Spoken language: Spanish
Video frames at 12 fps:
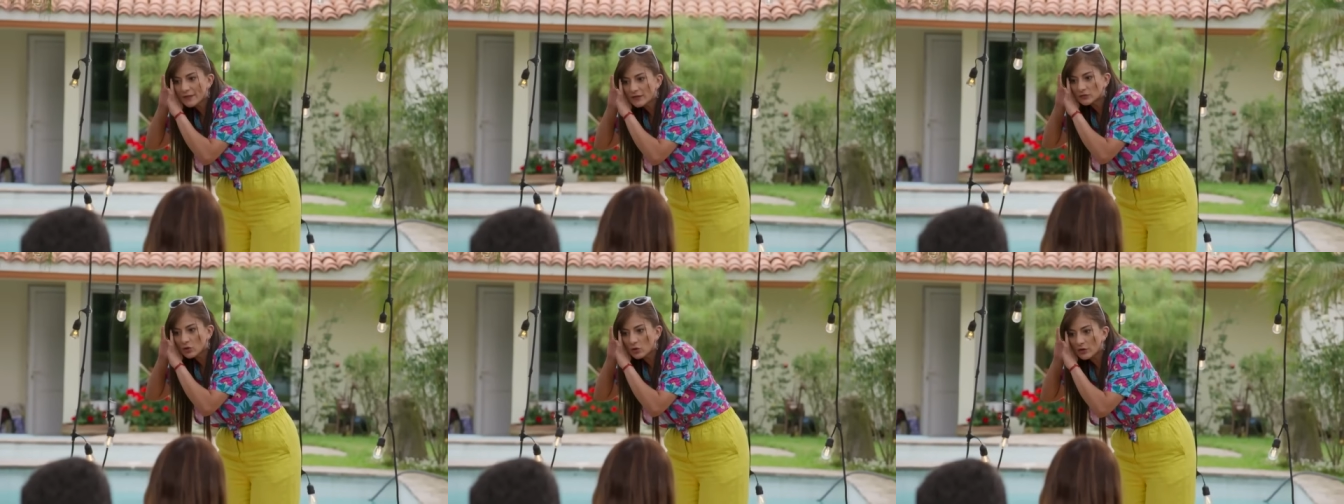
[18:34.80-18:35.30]

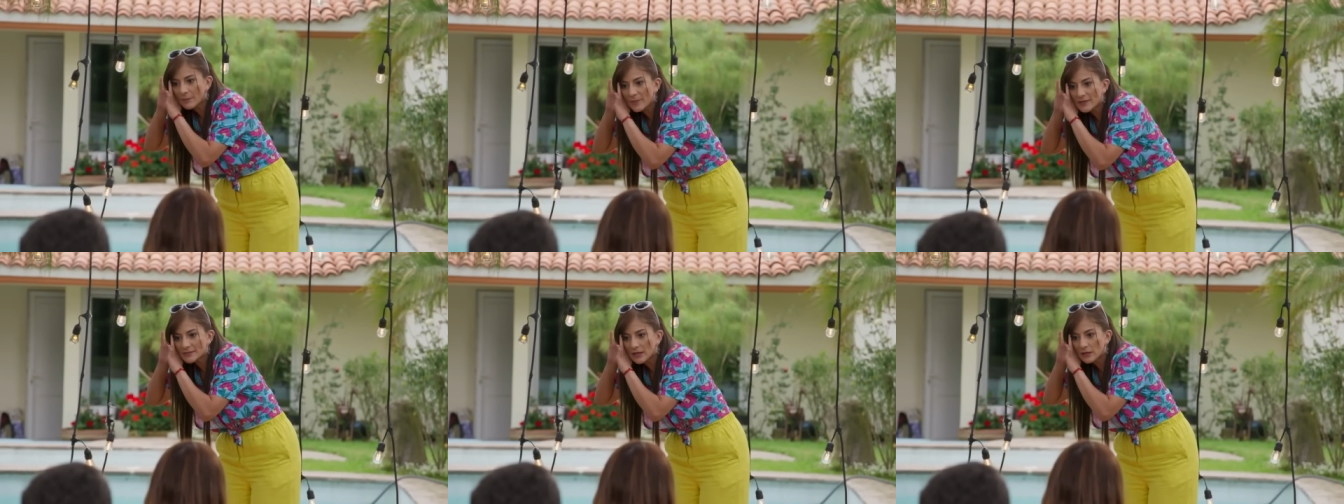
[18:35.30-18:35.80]
dentro lo que
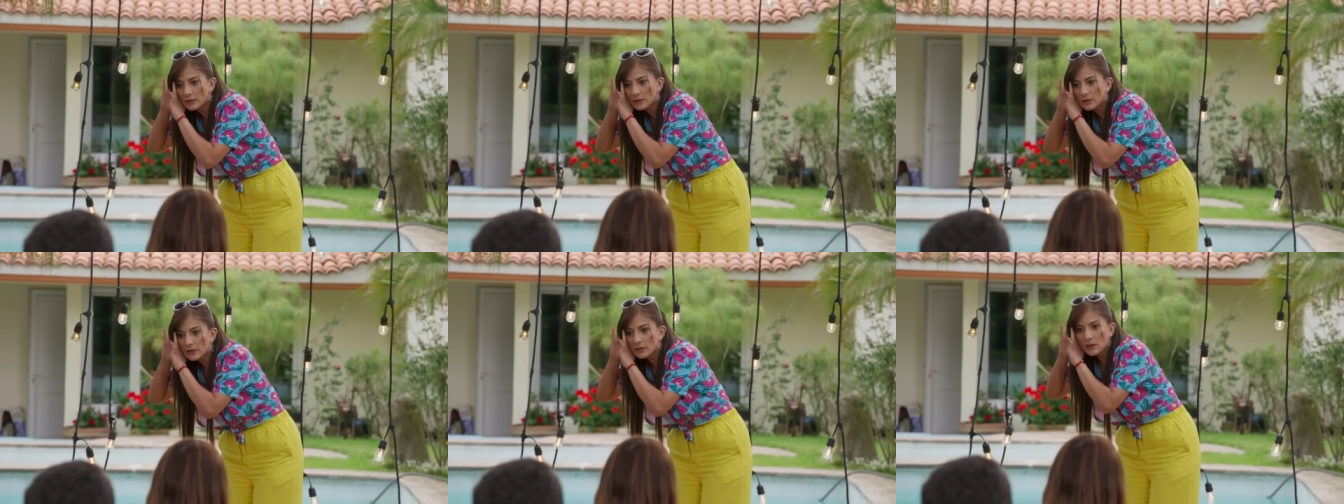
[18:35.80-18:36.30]
pasa.
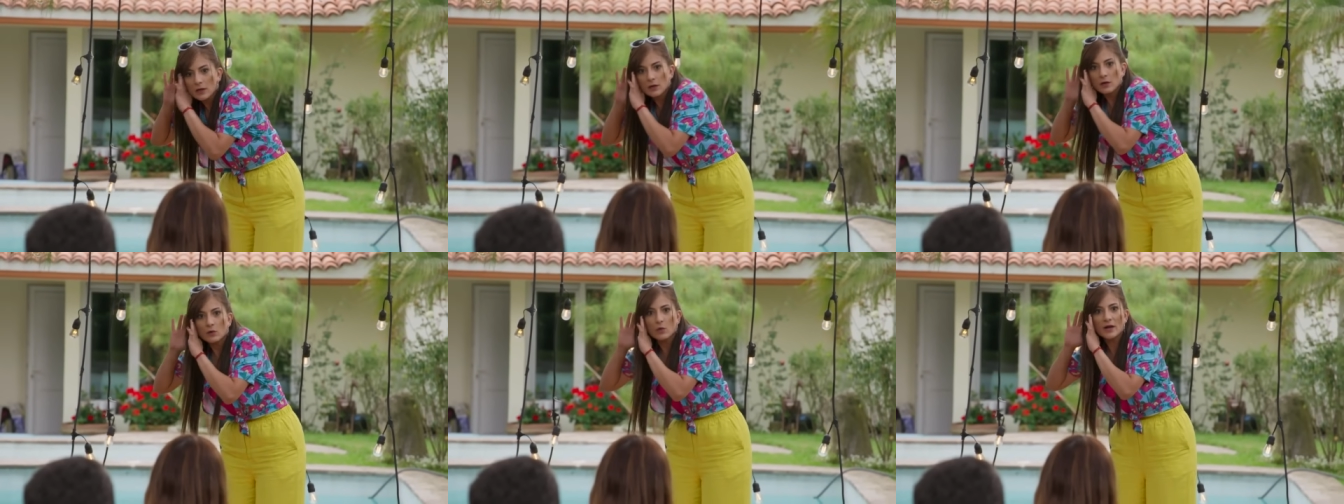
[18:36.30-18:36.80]

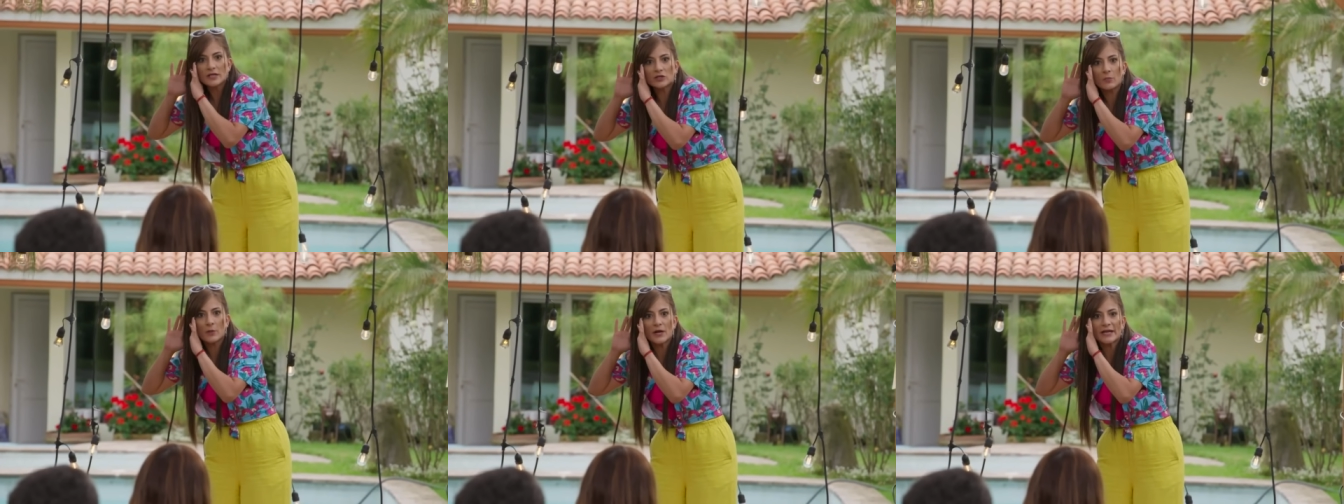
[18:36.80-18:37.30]

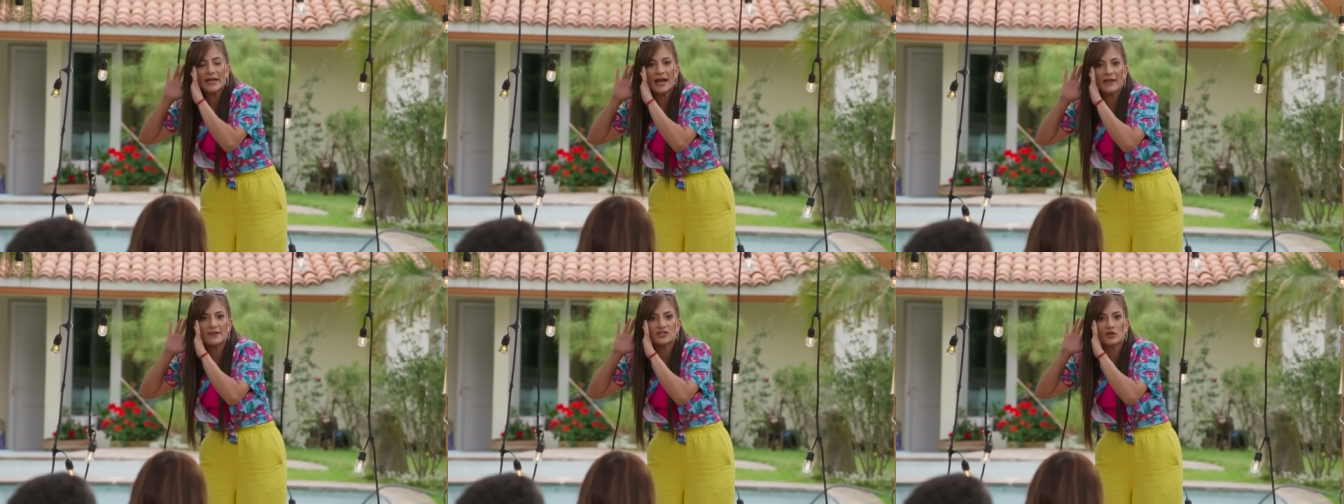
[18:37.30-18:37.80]
Juanito pone
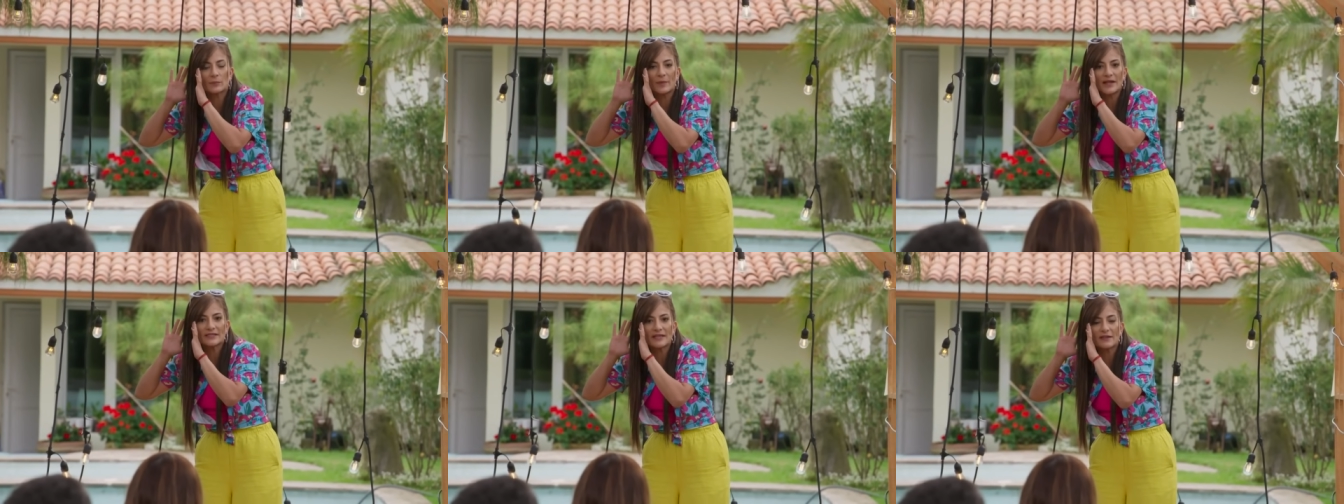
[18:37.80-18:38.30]
cara de
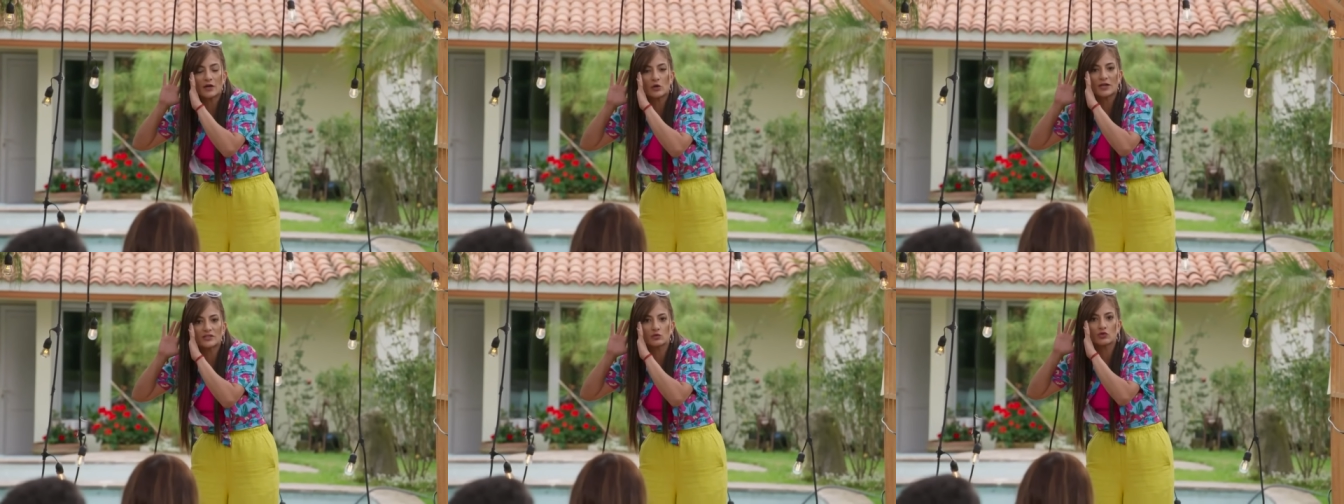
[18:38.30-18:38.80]
sorpresa de lo
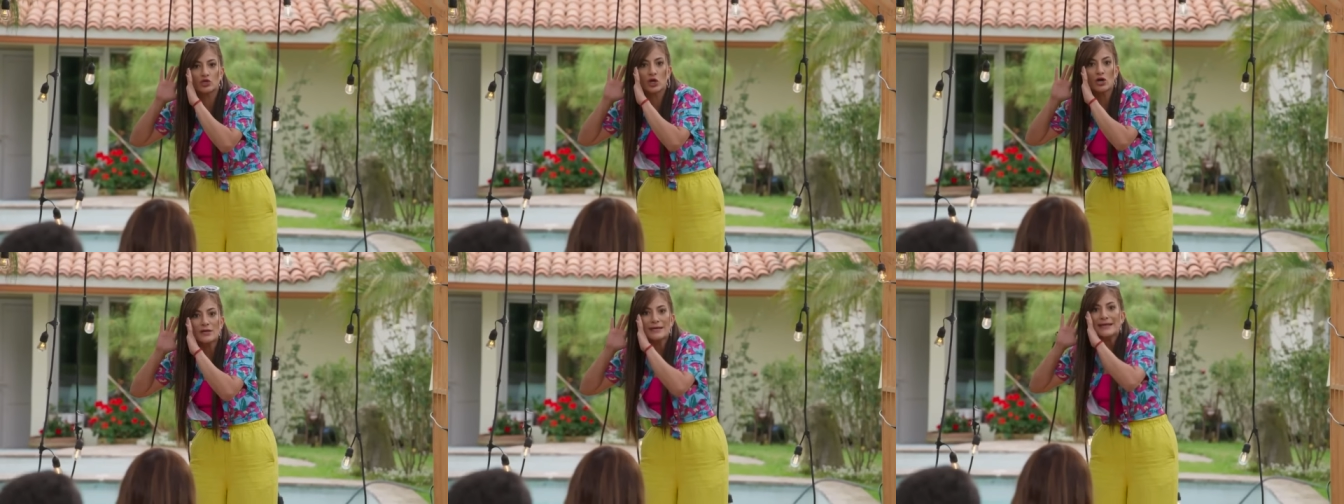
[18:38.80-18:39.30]
que
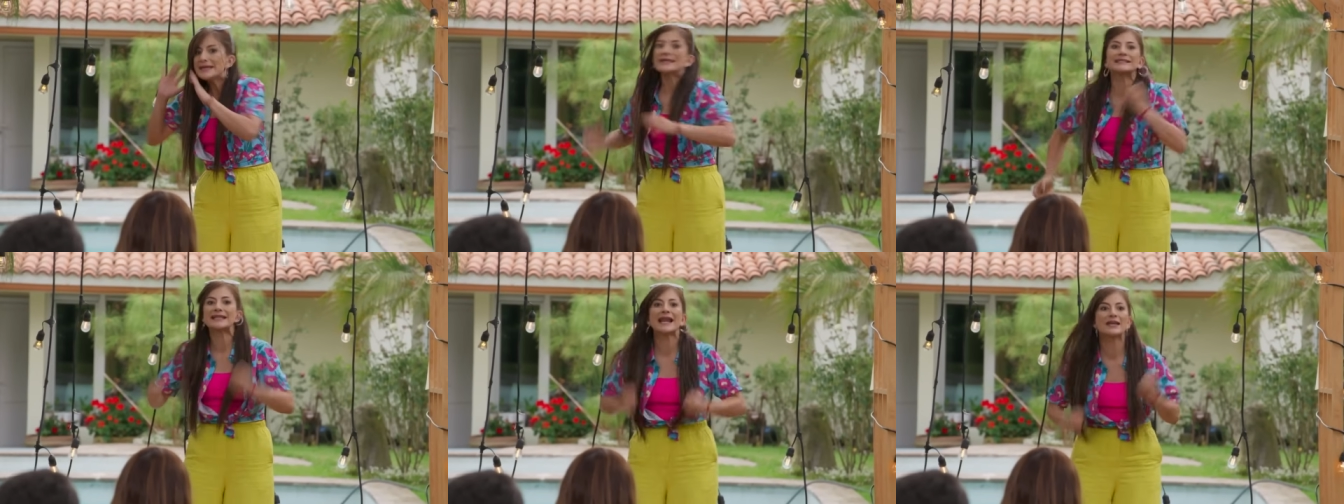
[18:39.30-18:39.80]
escuchó y
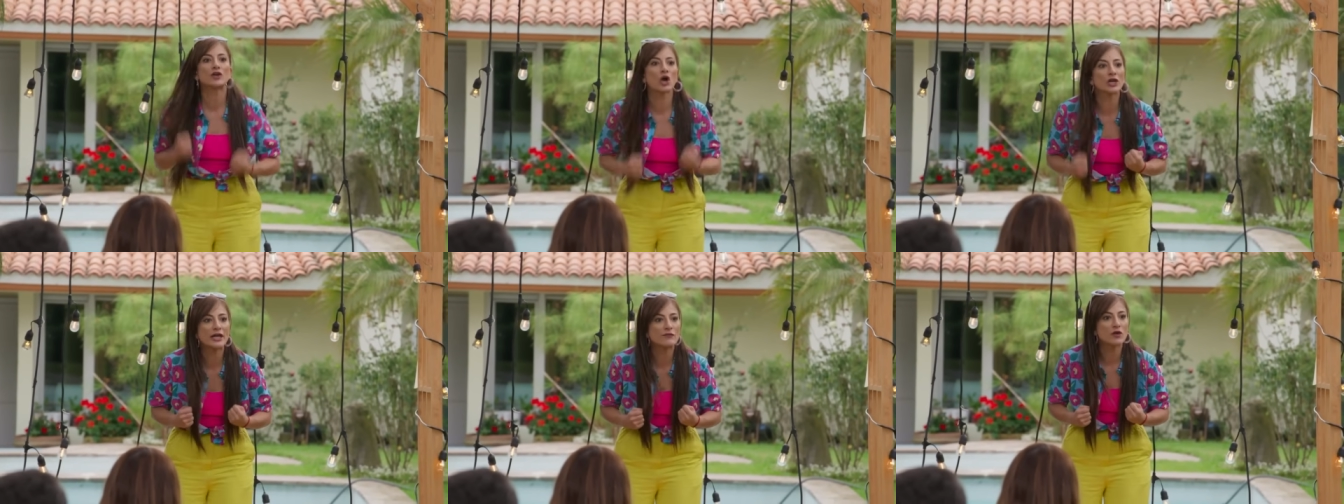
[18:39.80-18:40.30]
sale
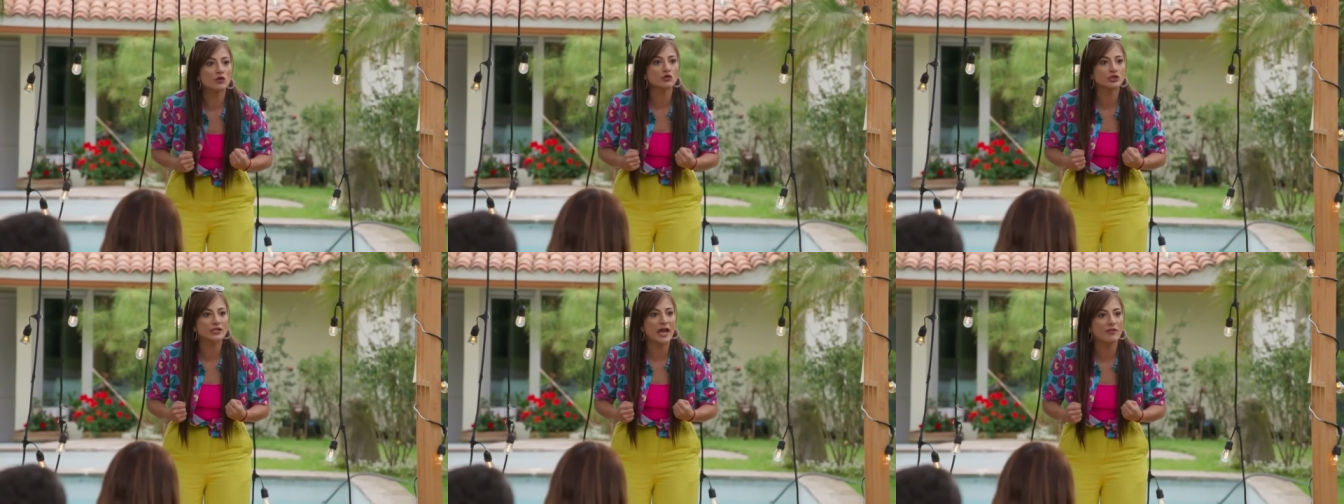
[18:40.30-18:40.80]
corriendo
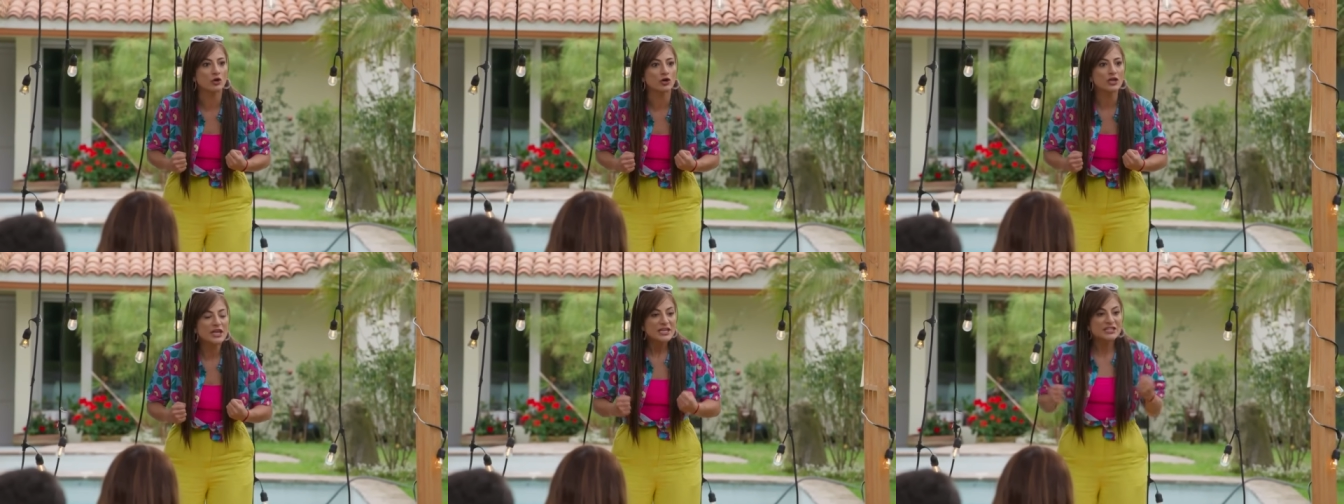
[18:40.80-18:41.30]

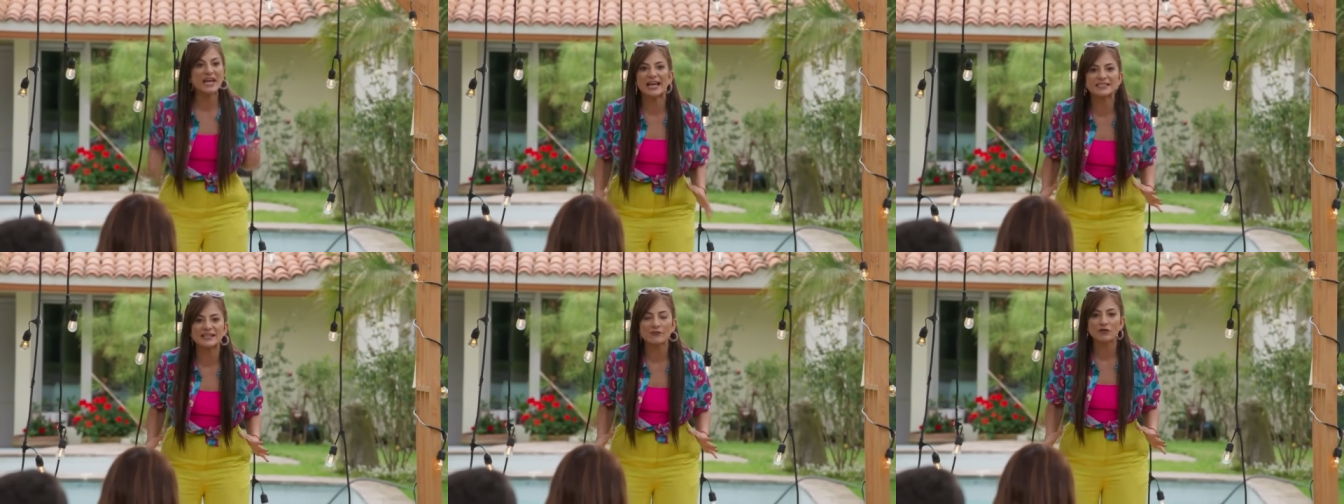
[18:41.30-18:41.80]
angustiado.
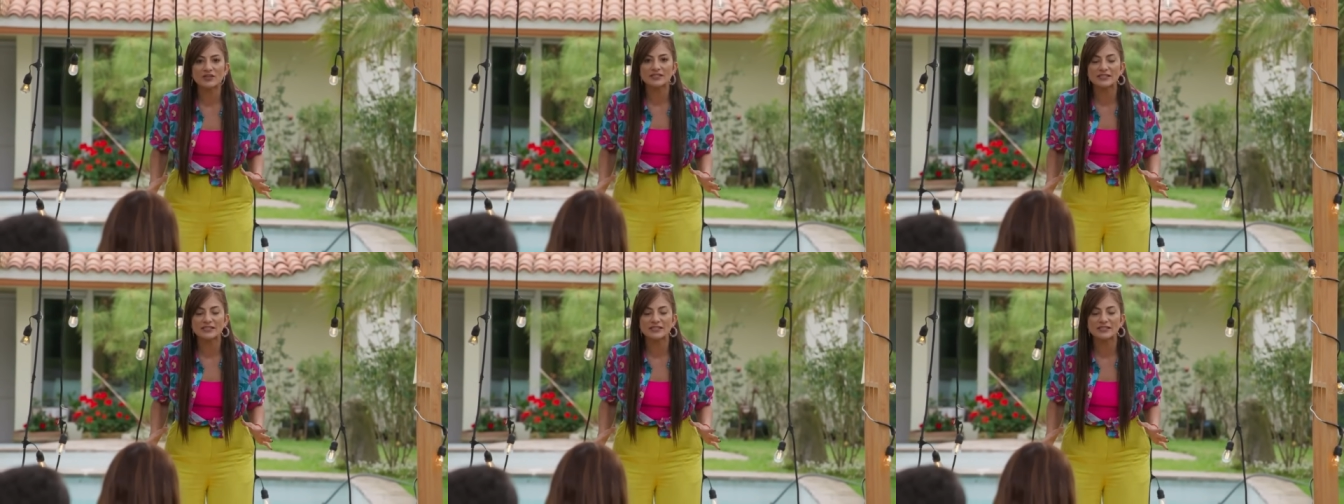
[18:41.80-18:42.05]
Llegas a donde